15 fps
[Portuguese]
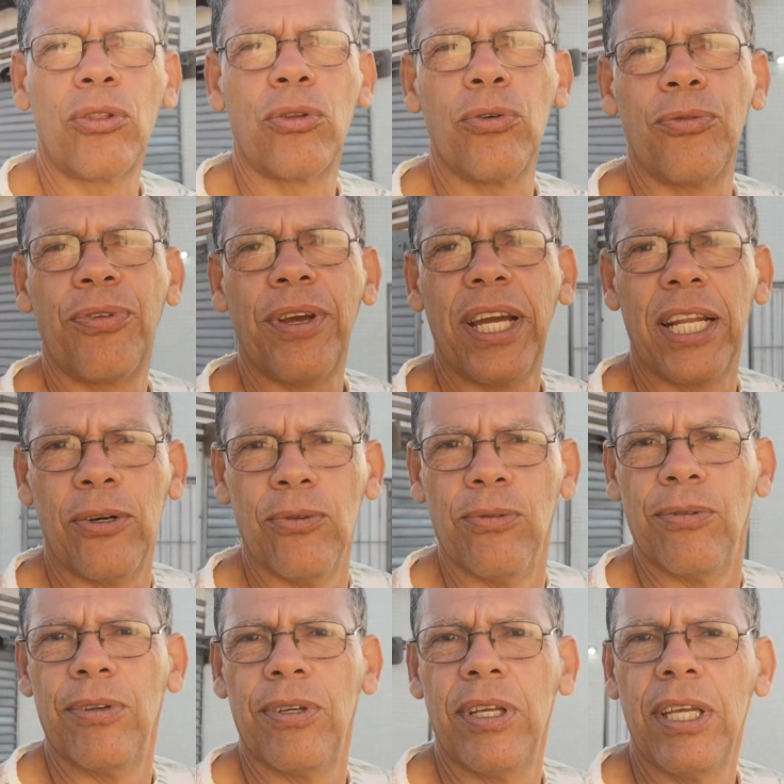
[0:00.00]
do verão,
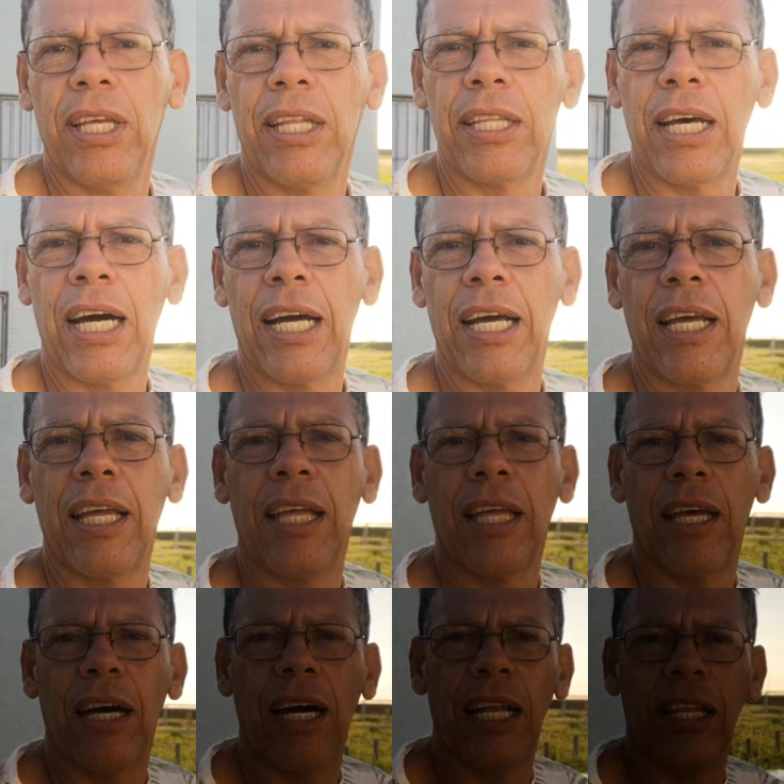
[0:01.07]
tá?
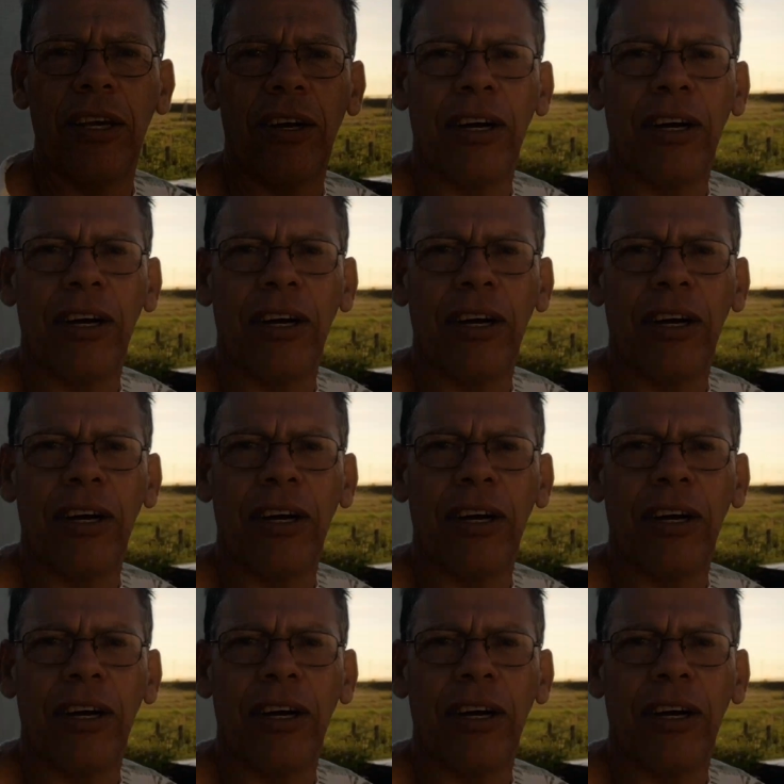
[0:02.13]
Ali,